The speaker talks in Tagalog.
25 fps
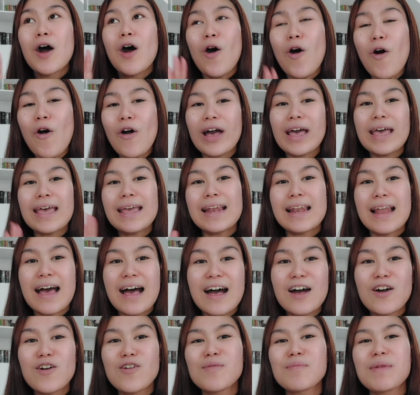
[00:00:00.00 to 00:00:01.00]
okay
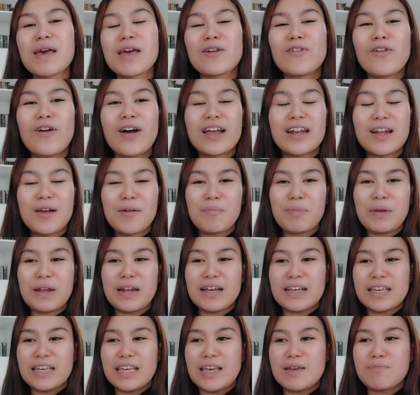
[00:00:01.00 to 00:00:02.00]
lang kung meron ka ng
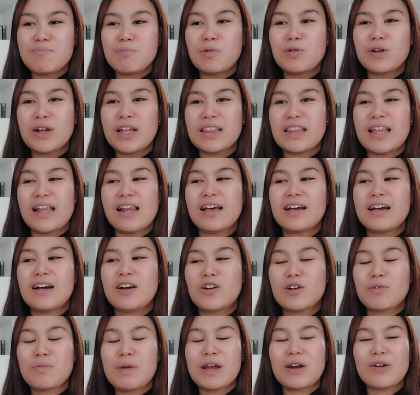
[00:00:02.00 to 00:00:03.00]
pinag-iipunan talaga
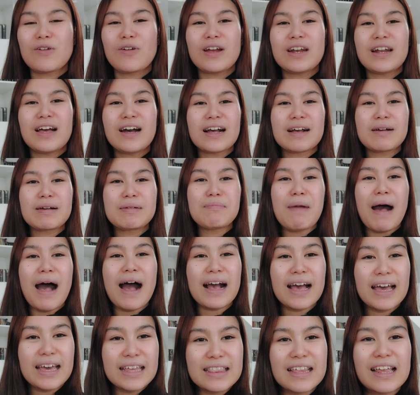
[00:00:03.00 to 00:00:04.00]
or meron ka ng
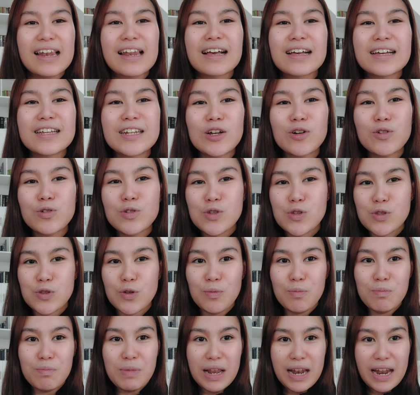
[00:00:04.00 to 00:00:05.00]
bagay talaga na
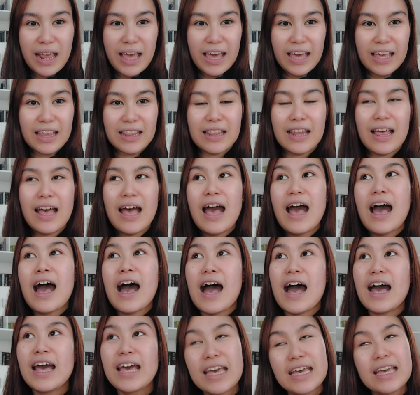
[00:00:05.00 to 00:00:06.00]
gustong bilhin.
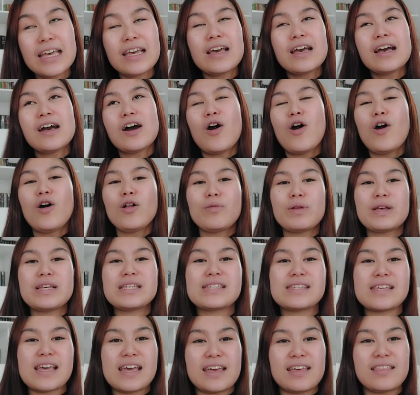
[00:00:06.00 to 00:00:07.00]
I always
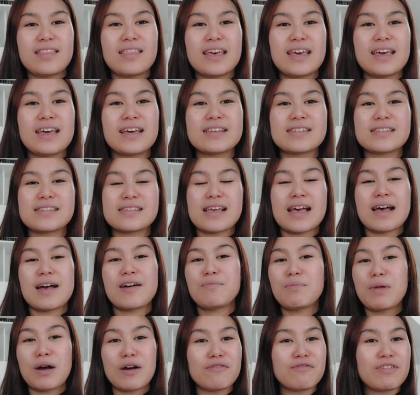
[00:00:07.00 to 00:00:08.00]
say this
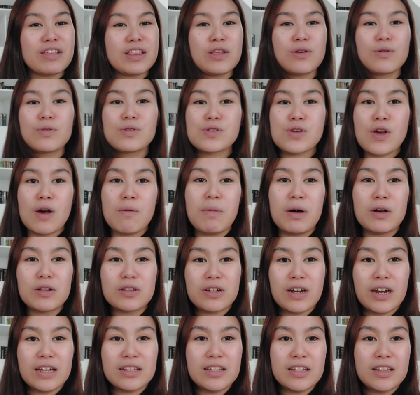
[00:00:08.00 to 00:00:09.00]
sa uh, mga videos ko
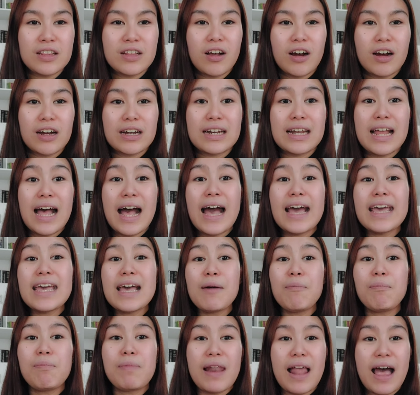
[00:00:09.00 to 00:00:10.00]
about credit card. I
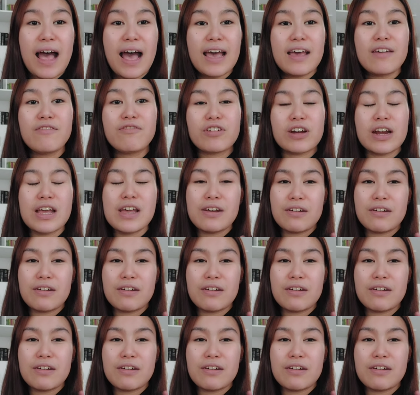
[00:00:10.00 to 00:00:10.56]
apply for a